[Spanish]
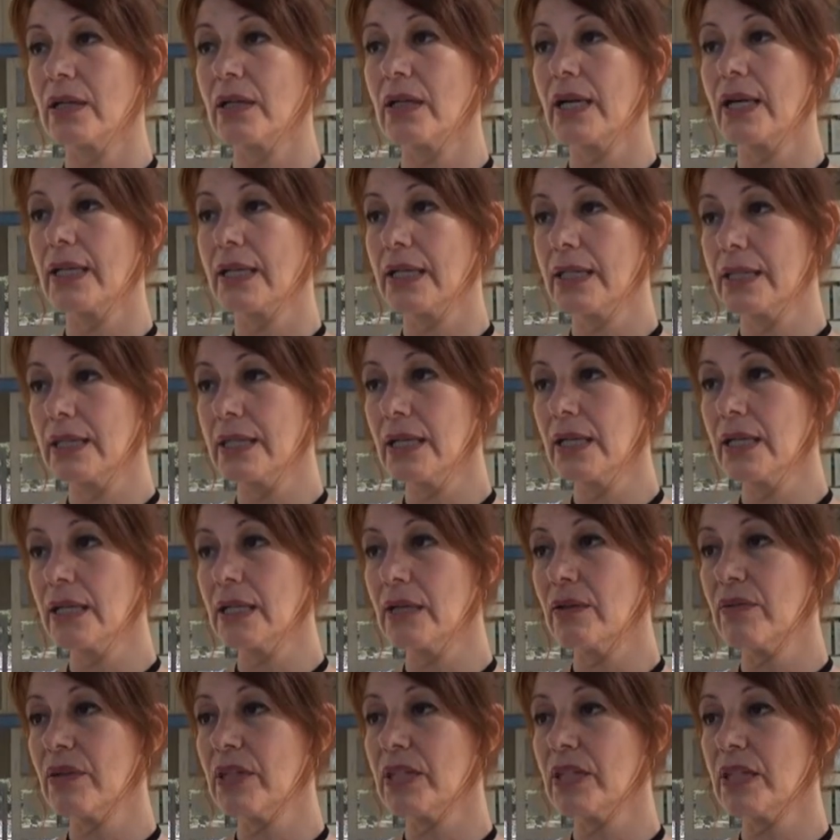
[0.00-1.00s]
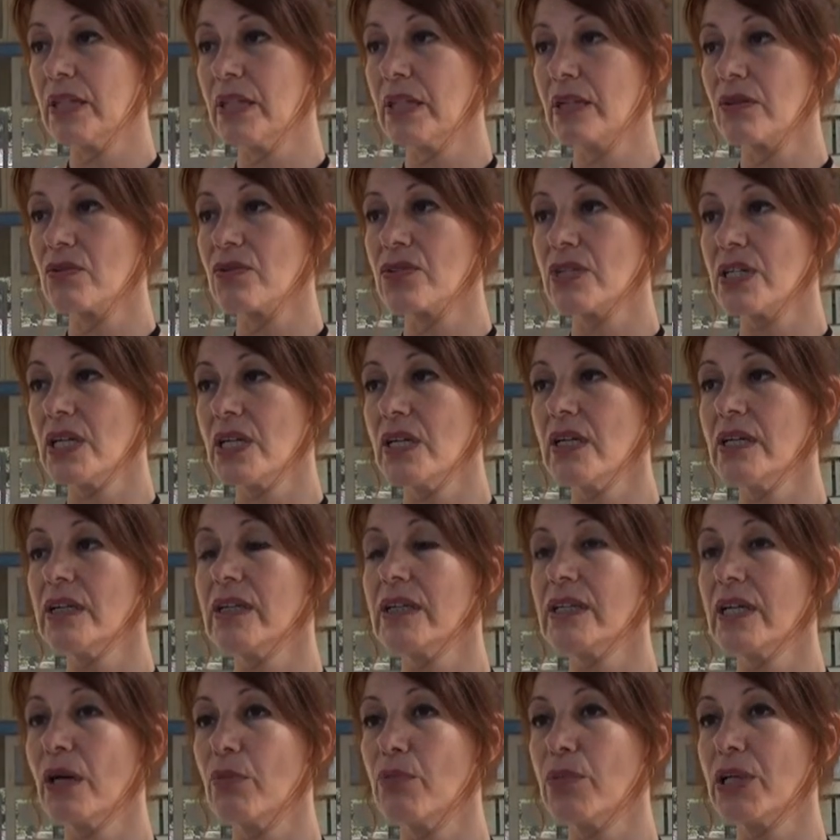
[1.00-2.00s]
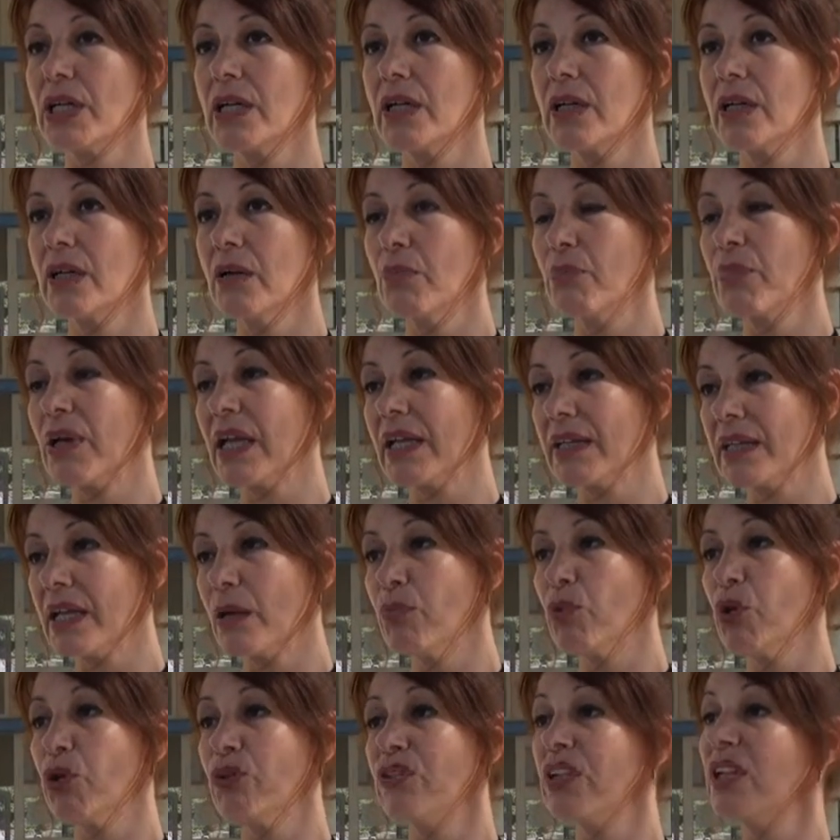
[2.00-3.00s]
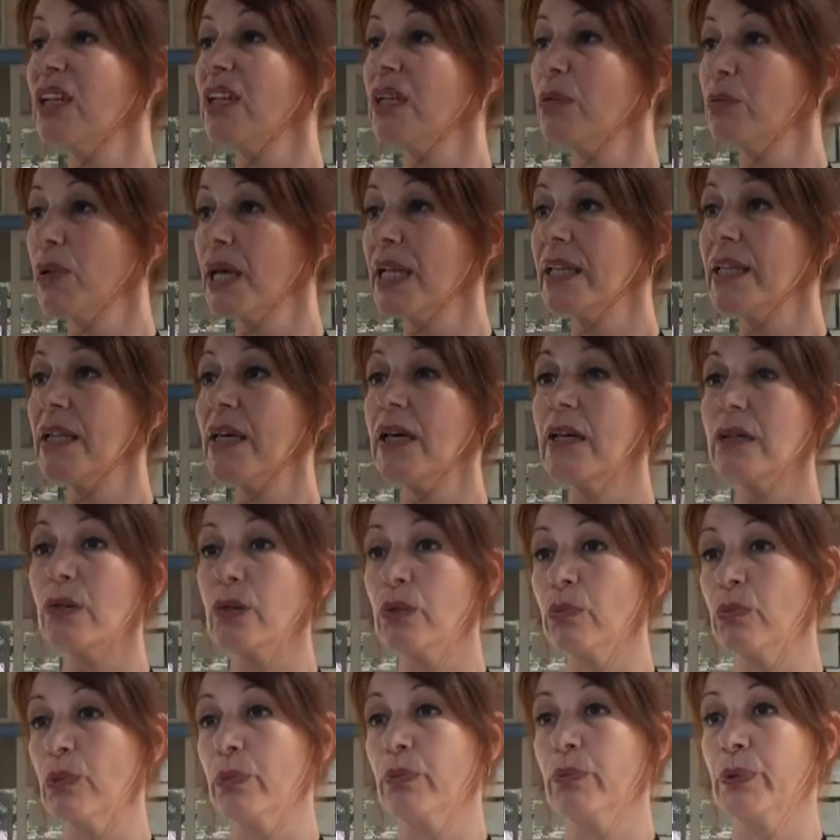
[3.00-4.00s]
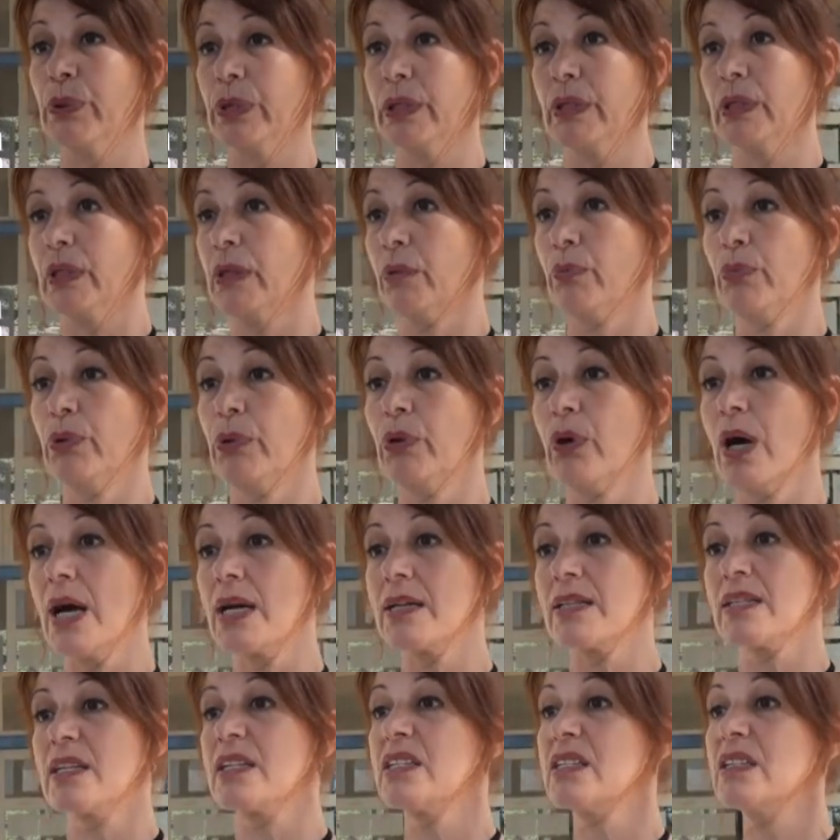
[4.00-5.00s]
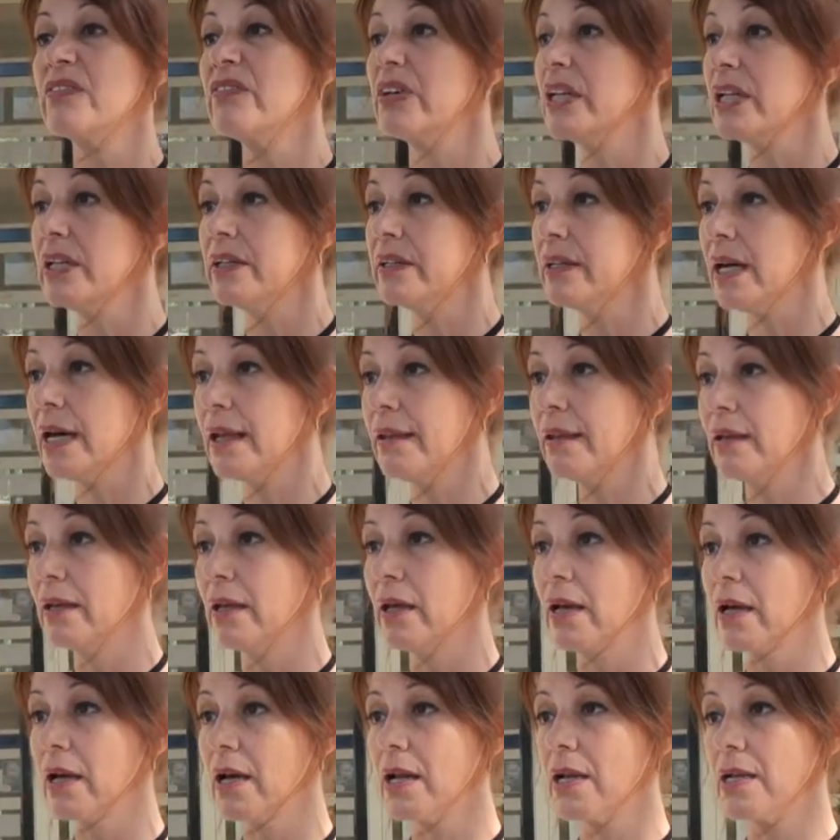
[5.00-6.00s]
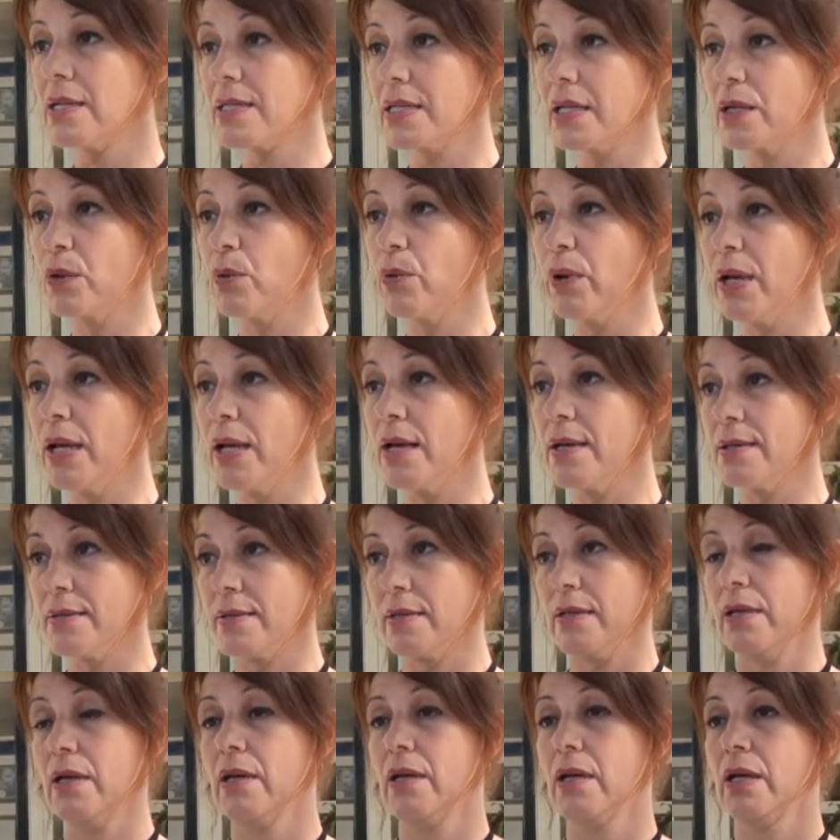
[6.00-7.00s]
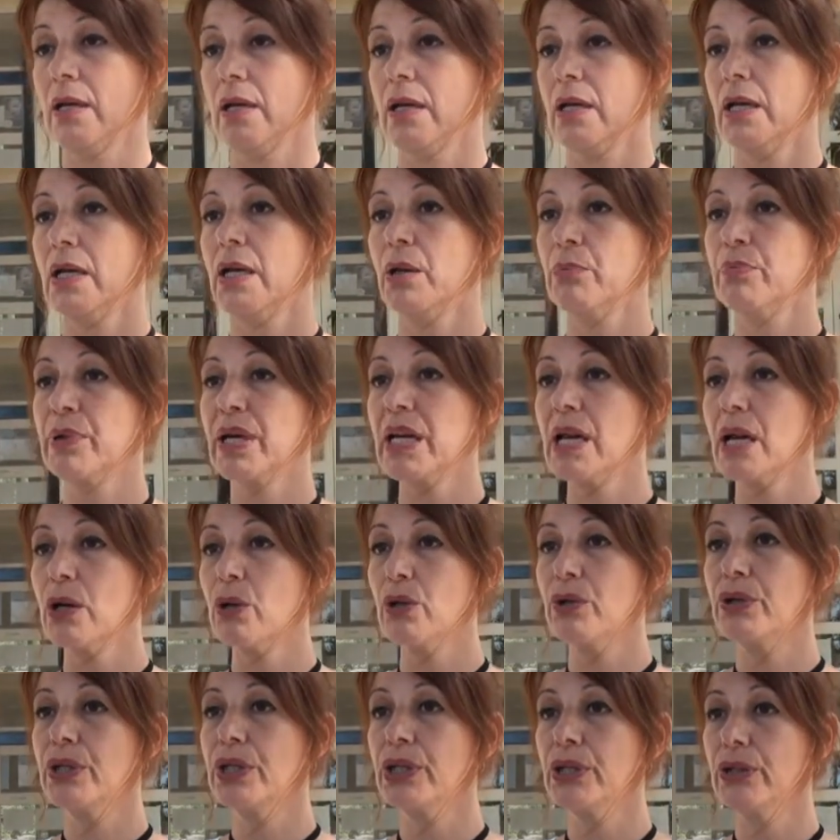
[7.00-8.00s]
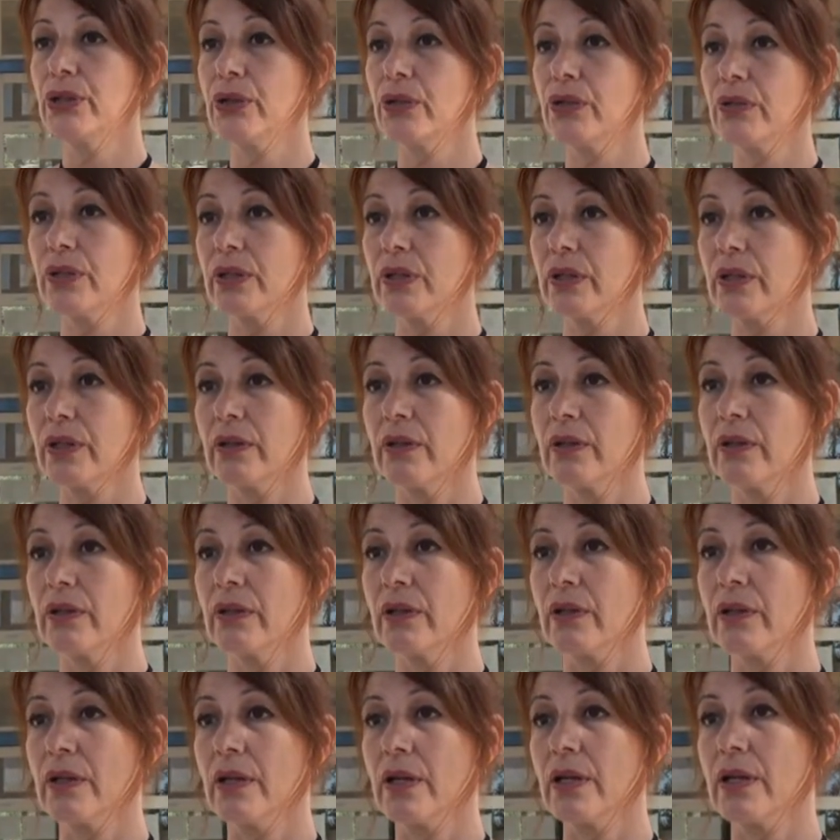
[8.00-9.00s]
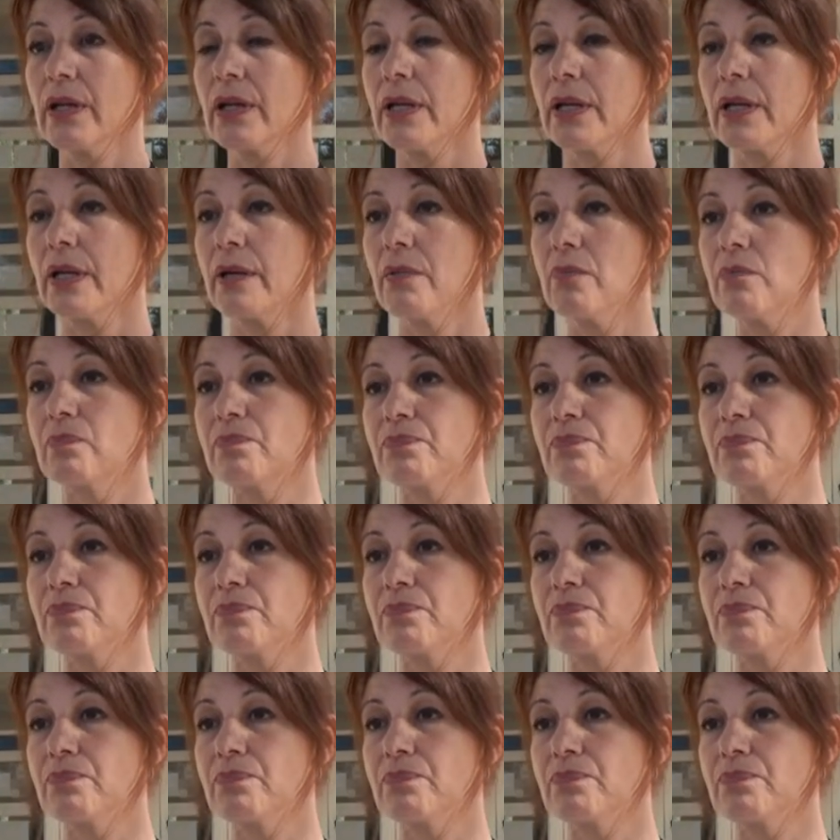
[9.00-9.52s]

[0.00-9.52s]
arquitecta Betiana Rosier y también planteamos otras demandas como por ejemplo accesibilidad a las escuelas eh, para los niños que eh,